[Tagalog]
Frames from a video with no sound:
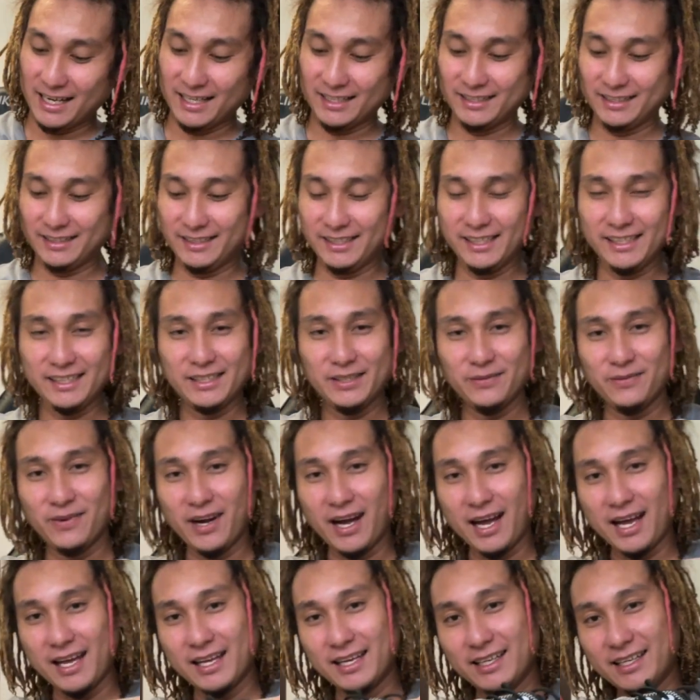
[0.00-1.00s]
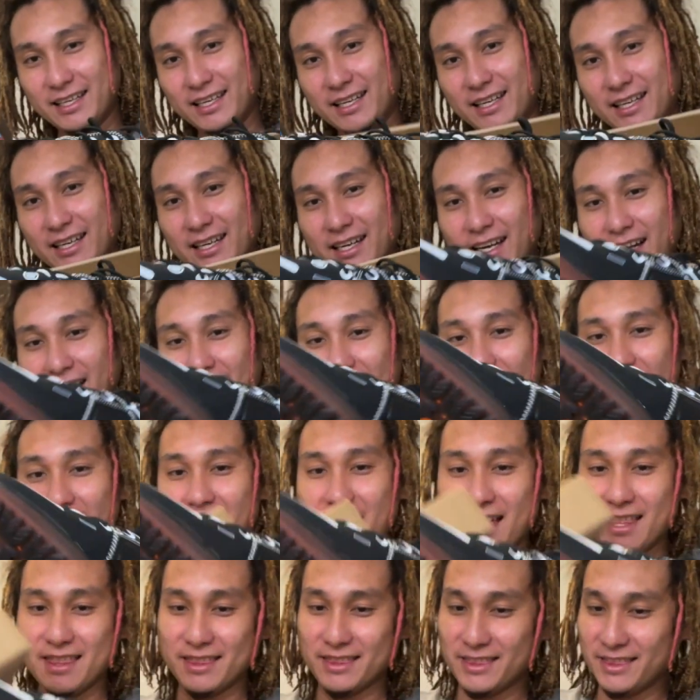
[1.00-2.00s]
Stig, di ba?
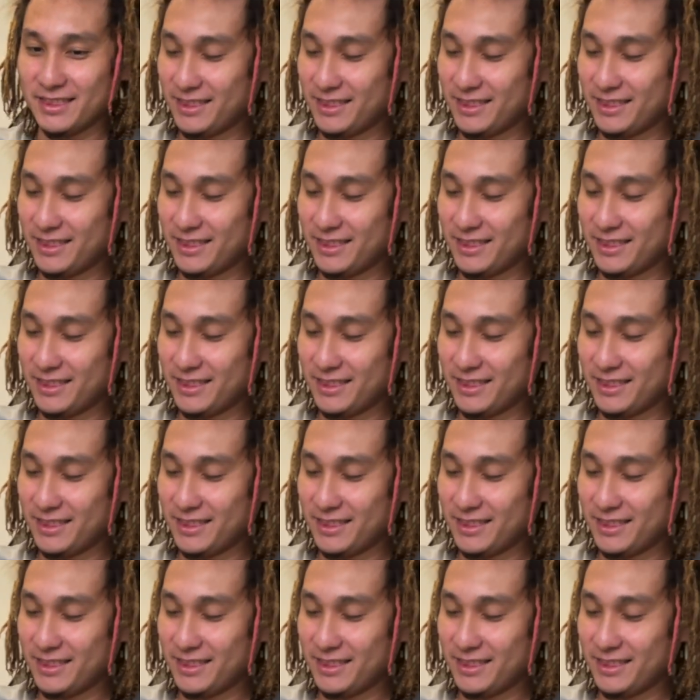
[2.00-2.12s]
Ayan.